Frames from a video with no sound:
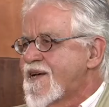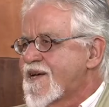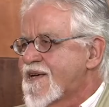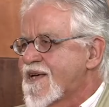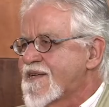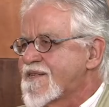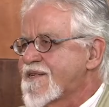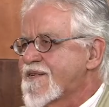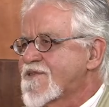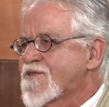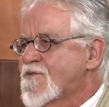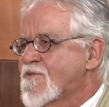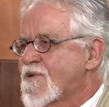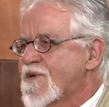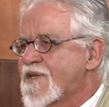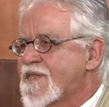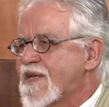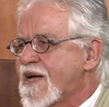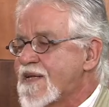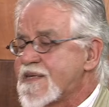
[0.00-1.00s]
que essas
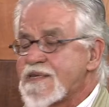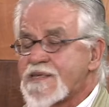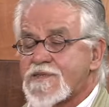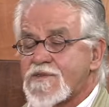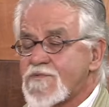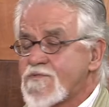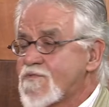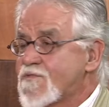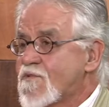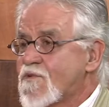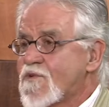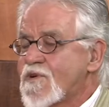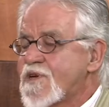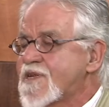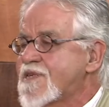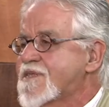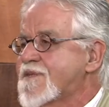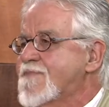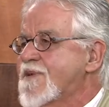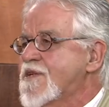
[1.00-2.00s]
comunidades têm um
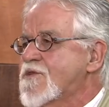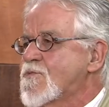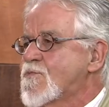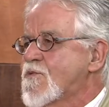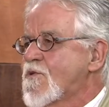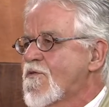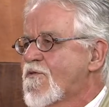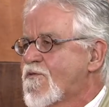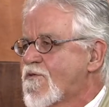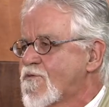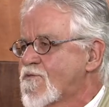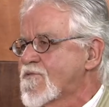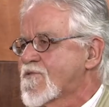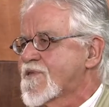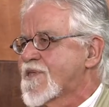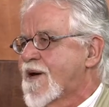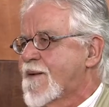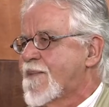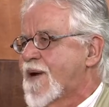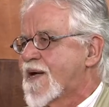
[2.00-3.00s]
conhecimento
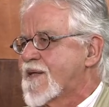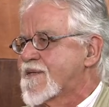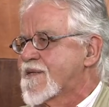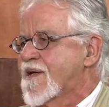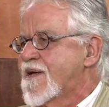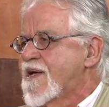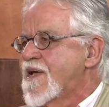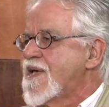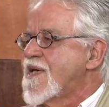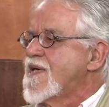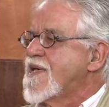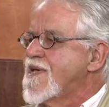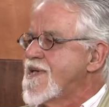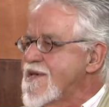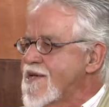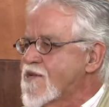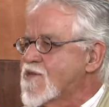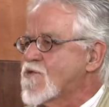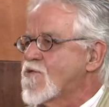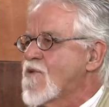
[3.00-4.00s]
profundo da mata.
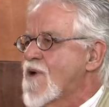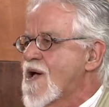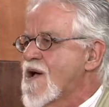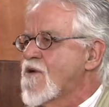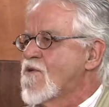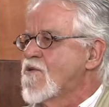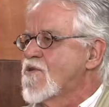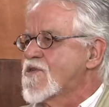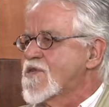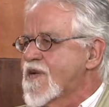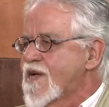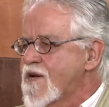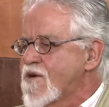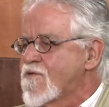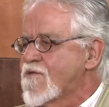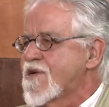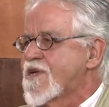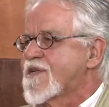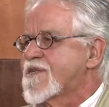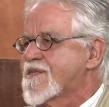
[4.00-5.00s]
E isso é hoje
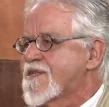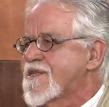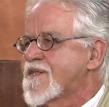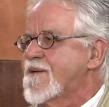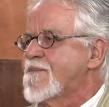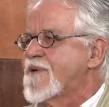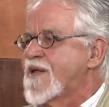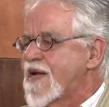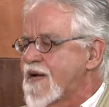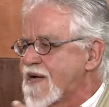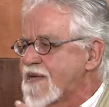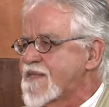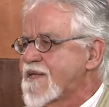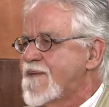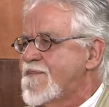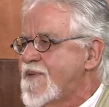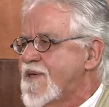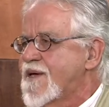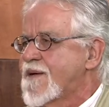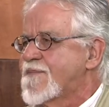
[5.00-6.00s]
reconhecido pela
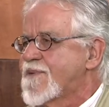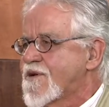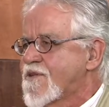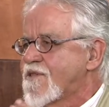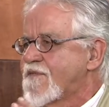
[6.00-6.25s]
academia, pela